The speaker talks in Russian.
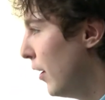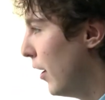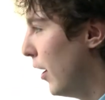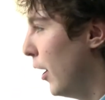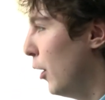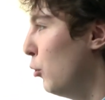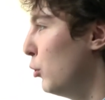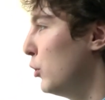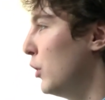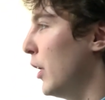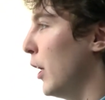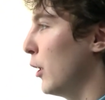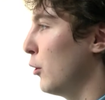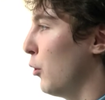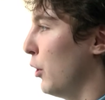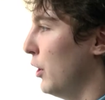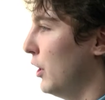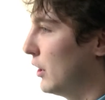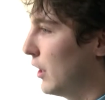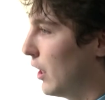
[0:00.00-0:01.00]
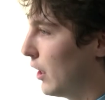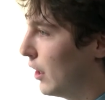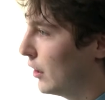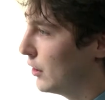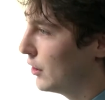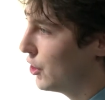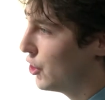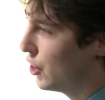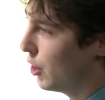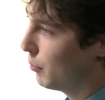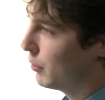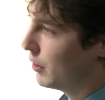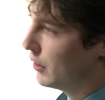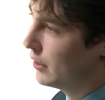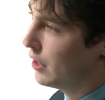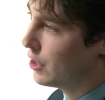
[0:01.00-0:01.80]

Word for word: э, люди, которые не согласны с чем-то,